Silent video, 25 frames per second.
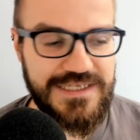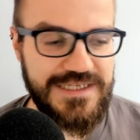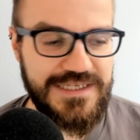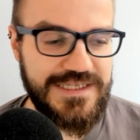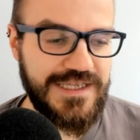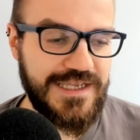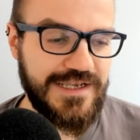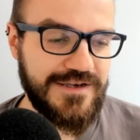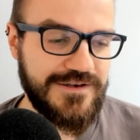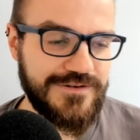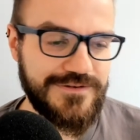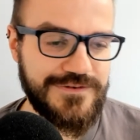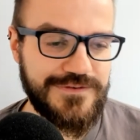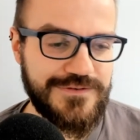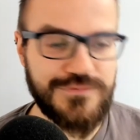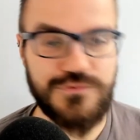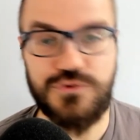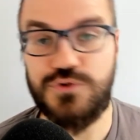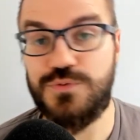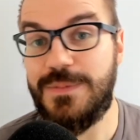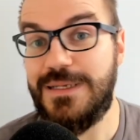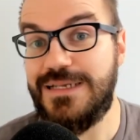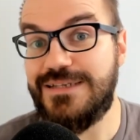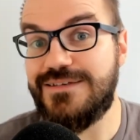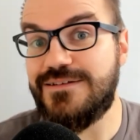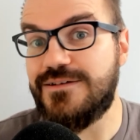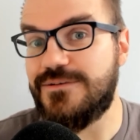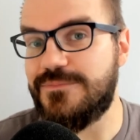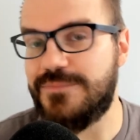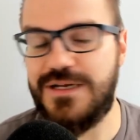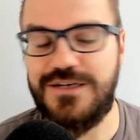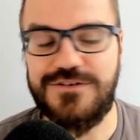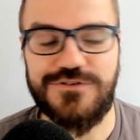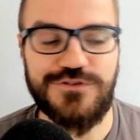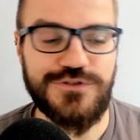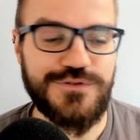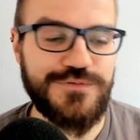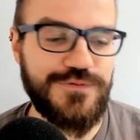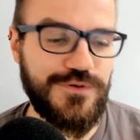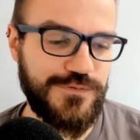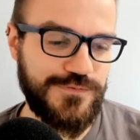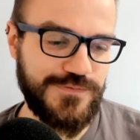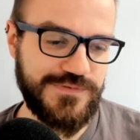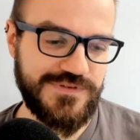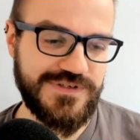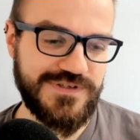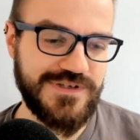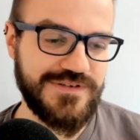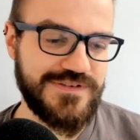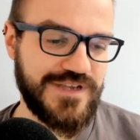er zu spät praktisch
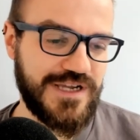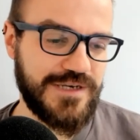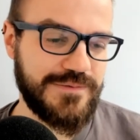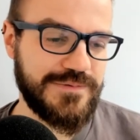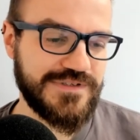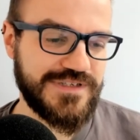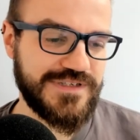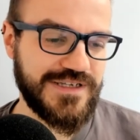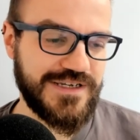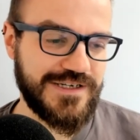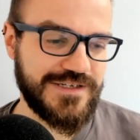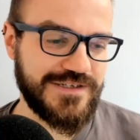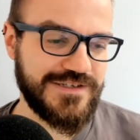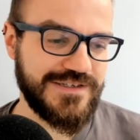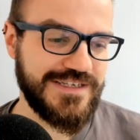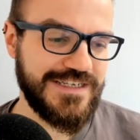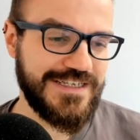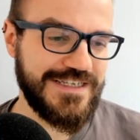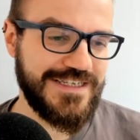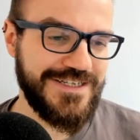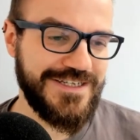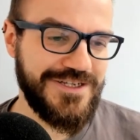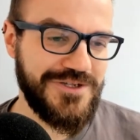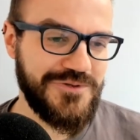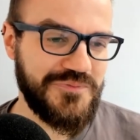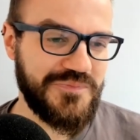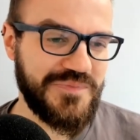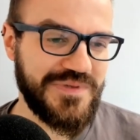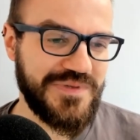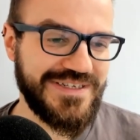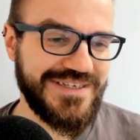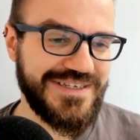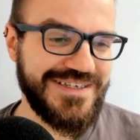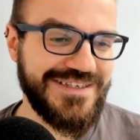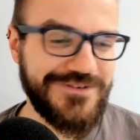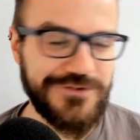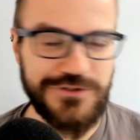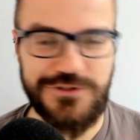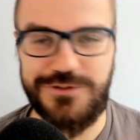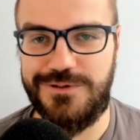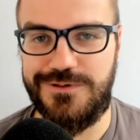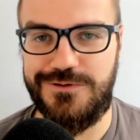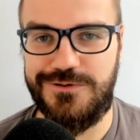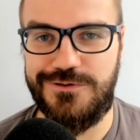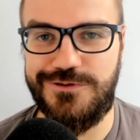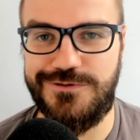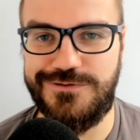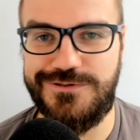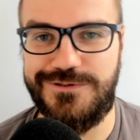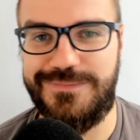veröffentlicht ist. Aber daran bin ich oder,
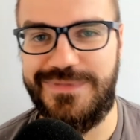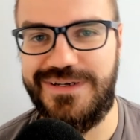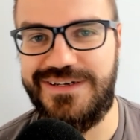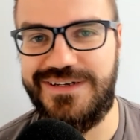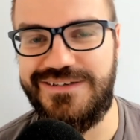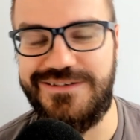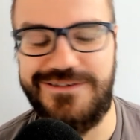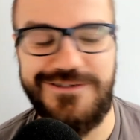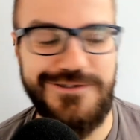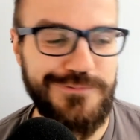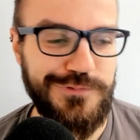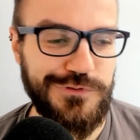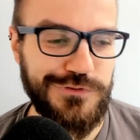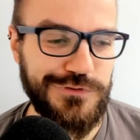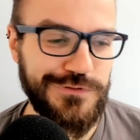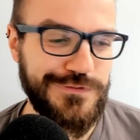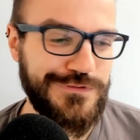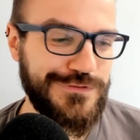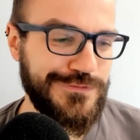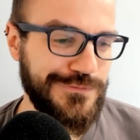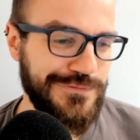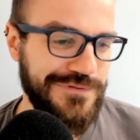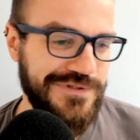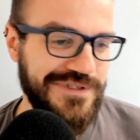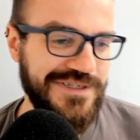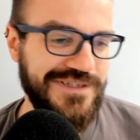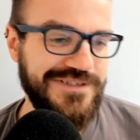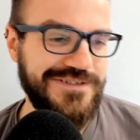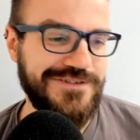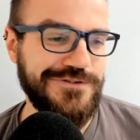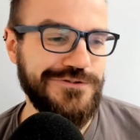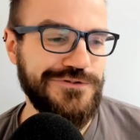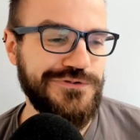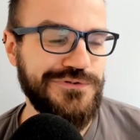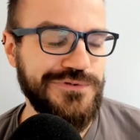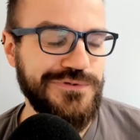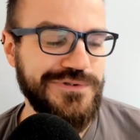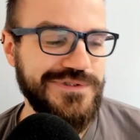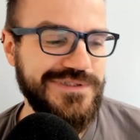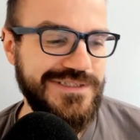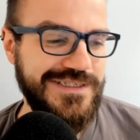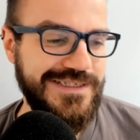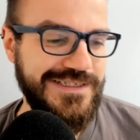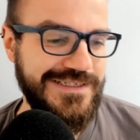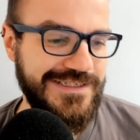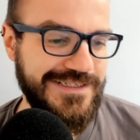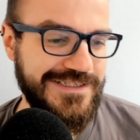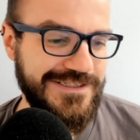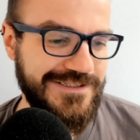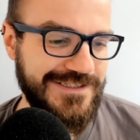oder mein äh, Produktionsrechner schuld.
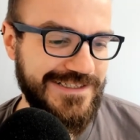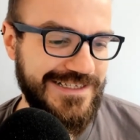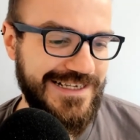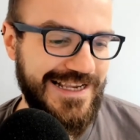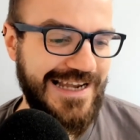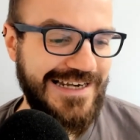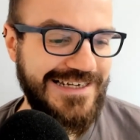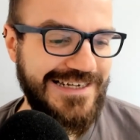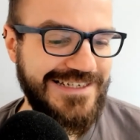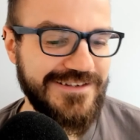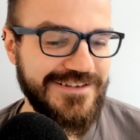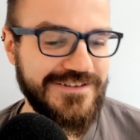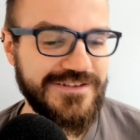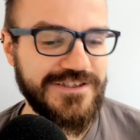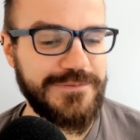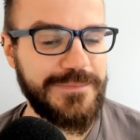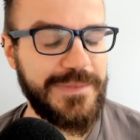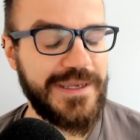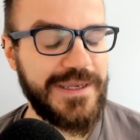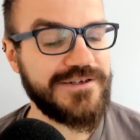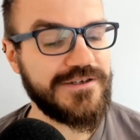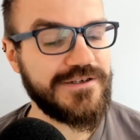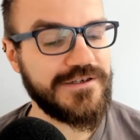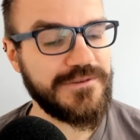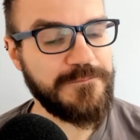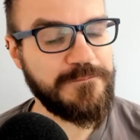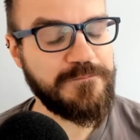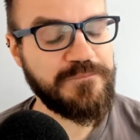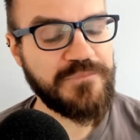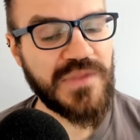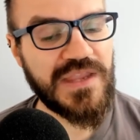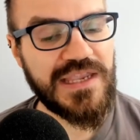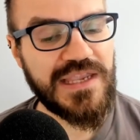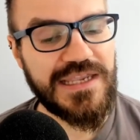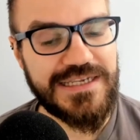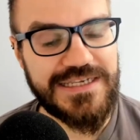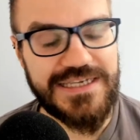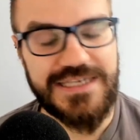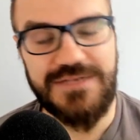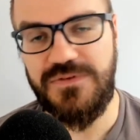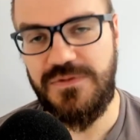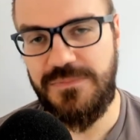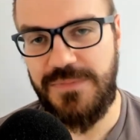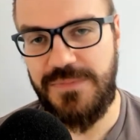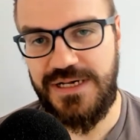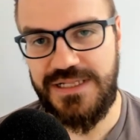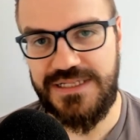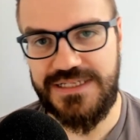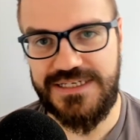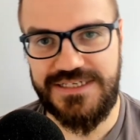Naja, kann ich jetzt nicht mehr ändern. Gehen wir
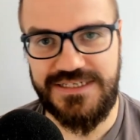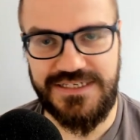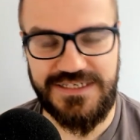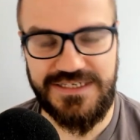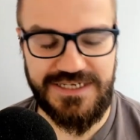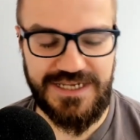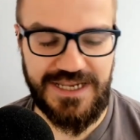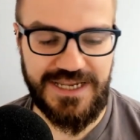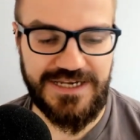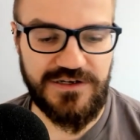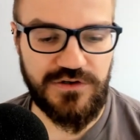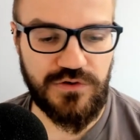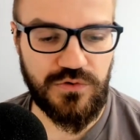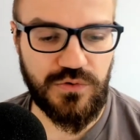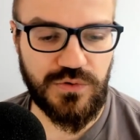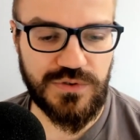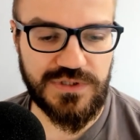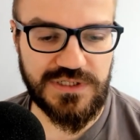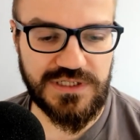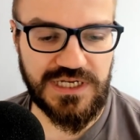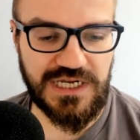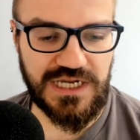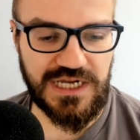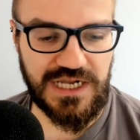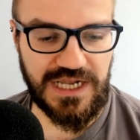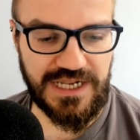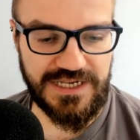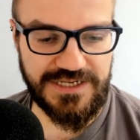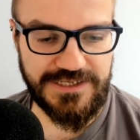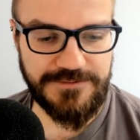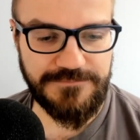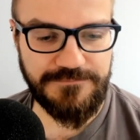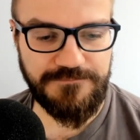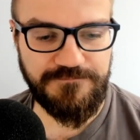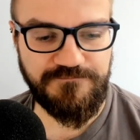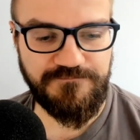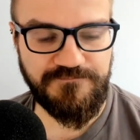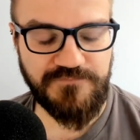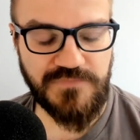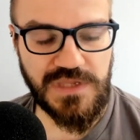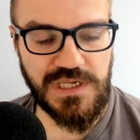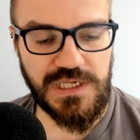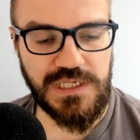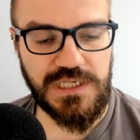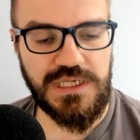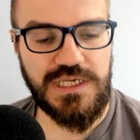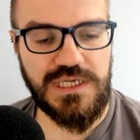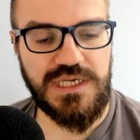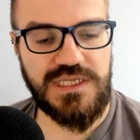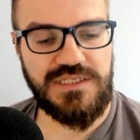mal in die Änderungen rein,
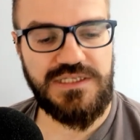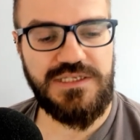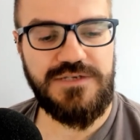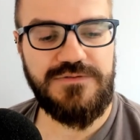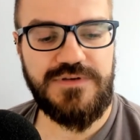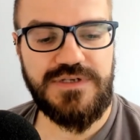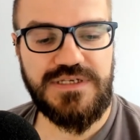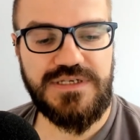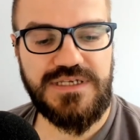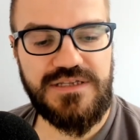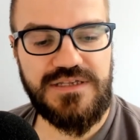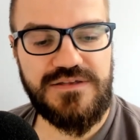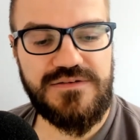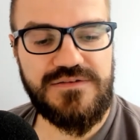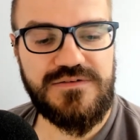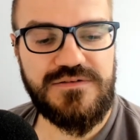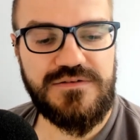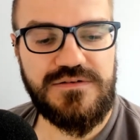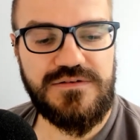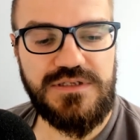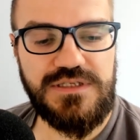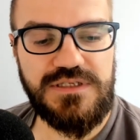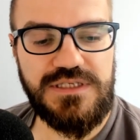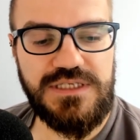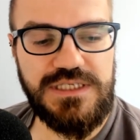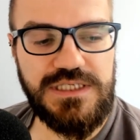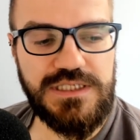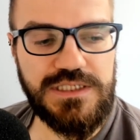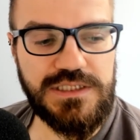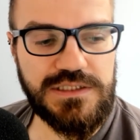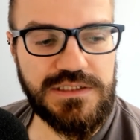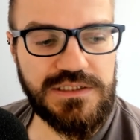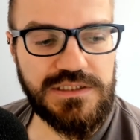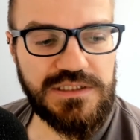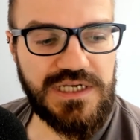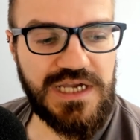die wir jetzt hier